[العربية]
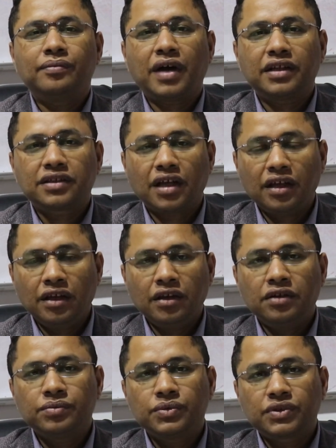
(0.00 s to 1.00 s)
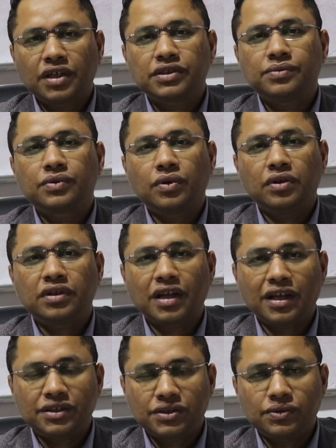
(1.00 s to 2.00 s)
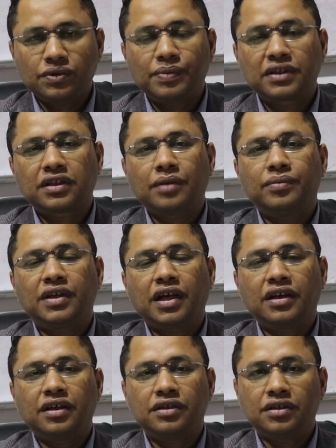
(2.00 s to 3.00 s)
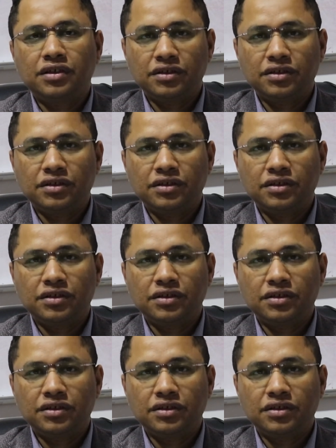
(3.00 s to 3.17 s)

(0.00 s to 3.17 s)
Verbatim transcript: مع التحليل المنتظم كل ثلاث شهور بطمن على